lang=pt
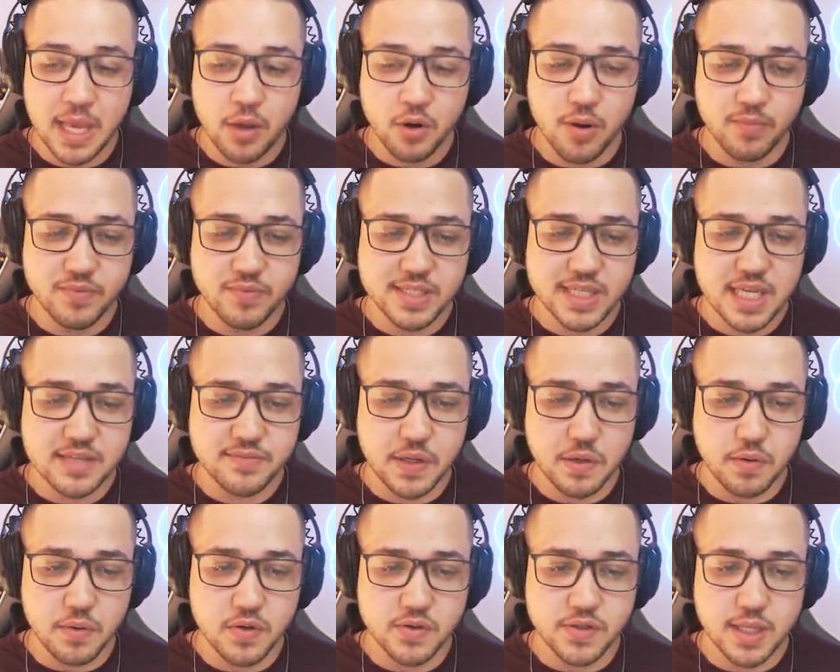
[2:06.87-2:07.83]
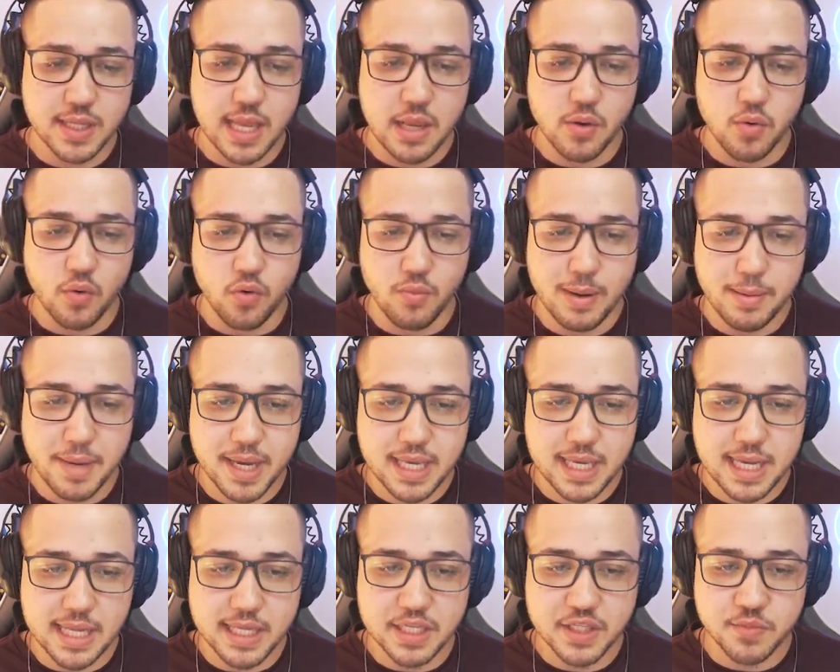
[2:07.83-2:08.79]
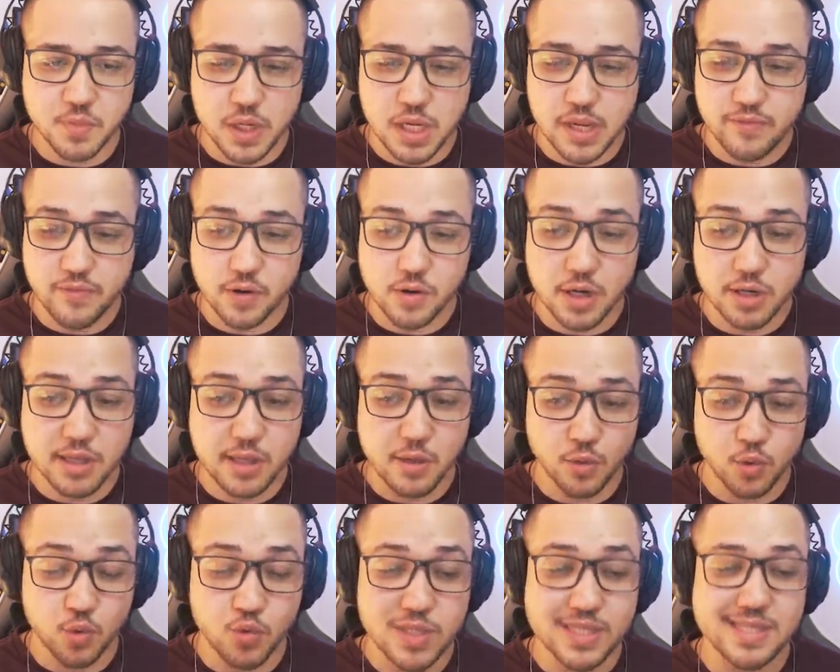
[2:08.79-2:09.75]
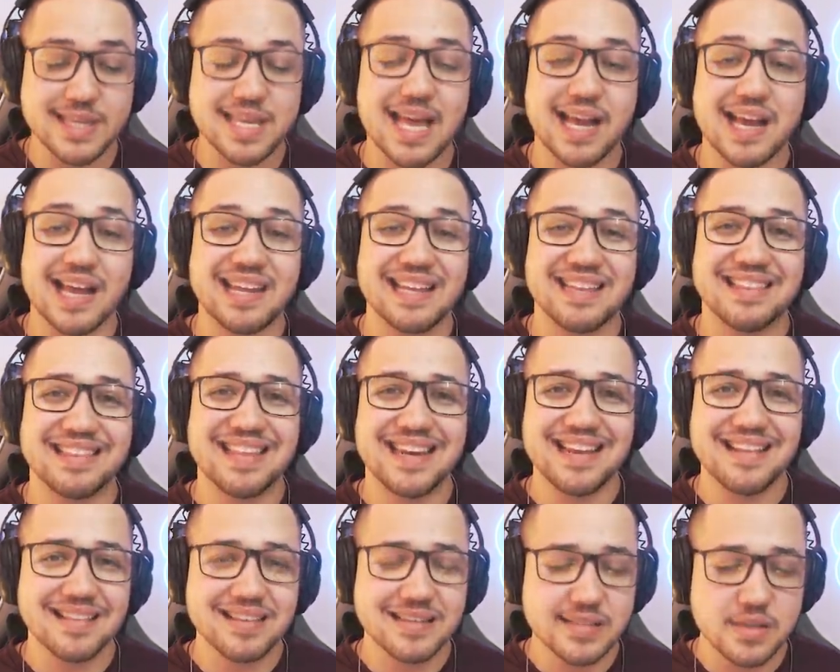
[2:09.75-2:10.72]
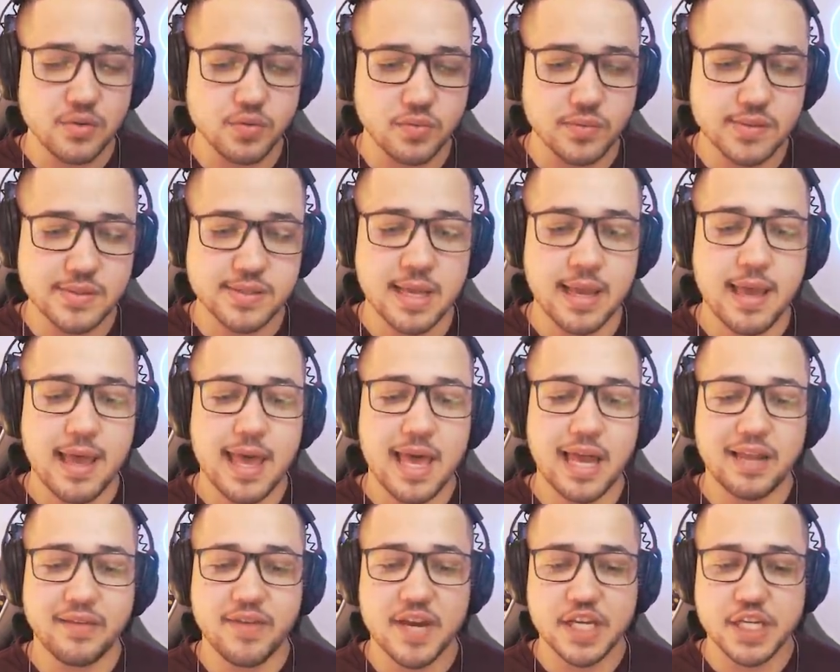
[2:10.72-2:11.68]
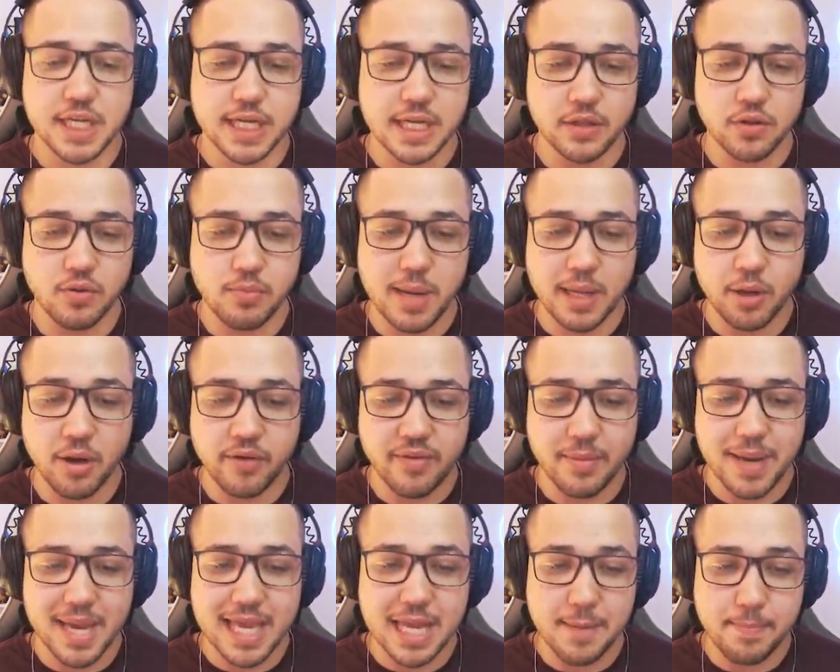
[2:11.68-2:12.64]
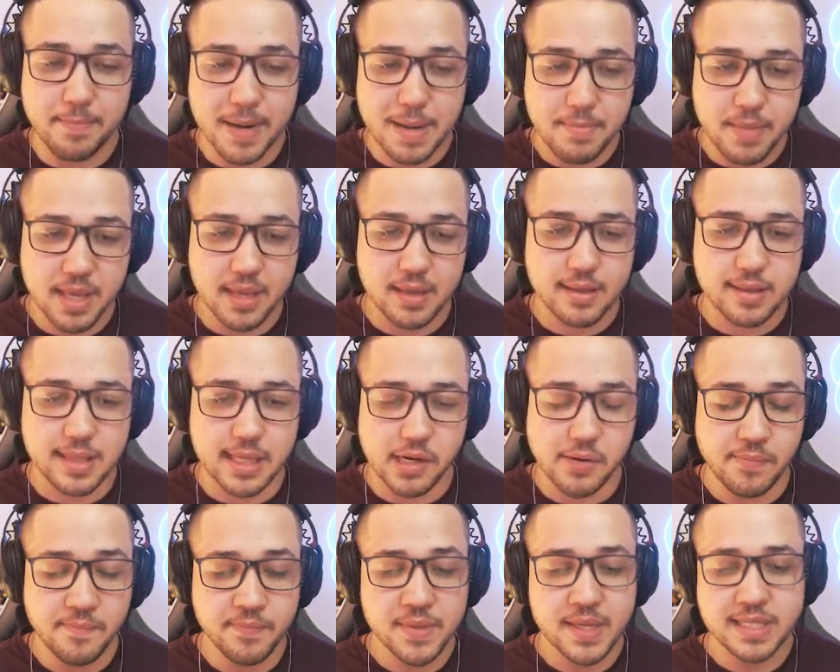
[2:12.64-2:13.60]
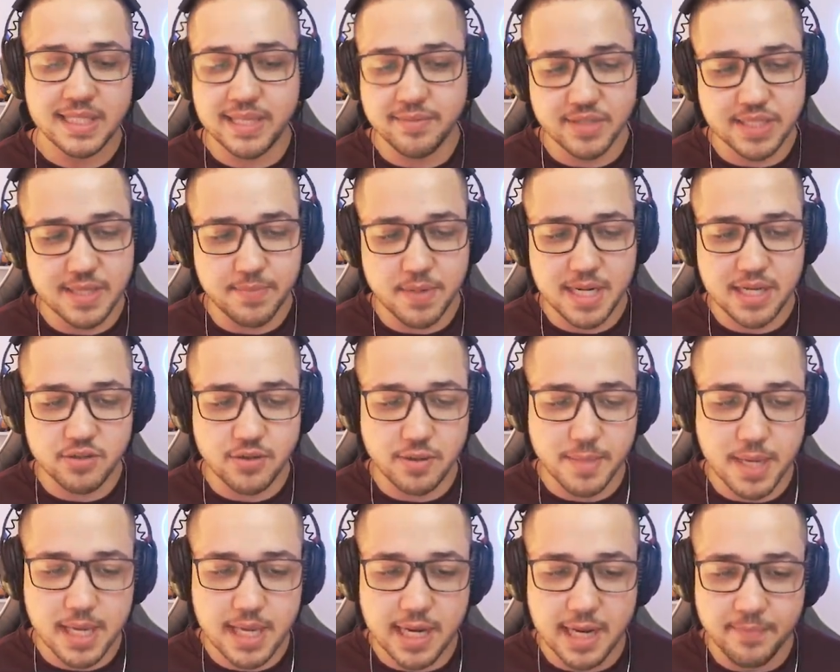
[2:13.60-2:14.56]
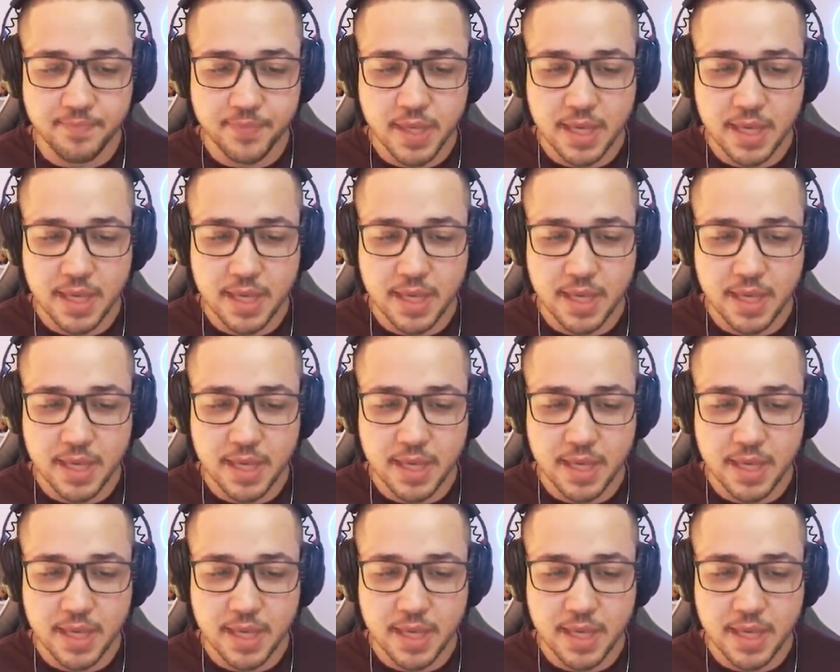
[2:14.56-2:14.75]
Como vocês viram, eu só tenho uma barricada disponível, agora tenho duas, e a cada 30 segundos ela vai gerando uma nova barreira pra mim. Então, se você perder a sua barreira,